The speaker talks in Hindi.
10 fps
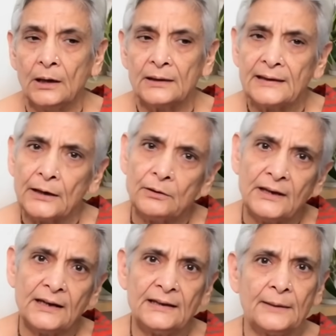
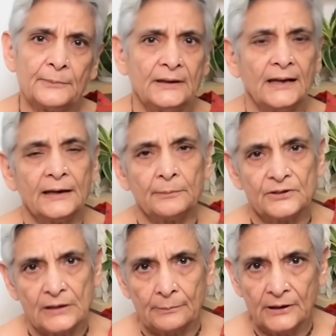रेगुलरली अपनी डाइट में
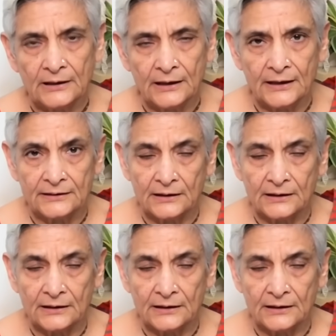शामिल कर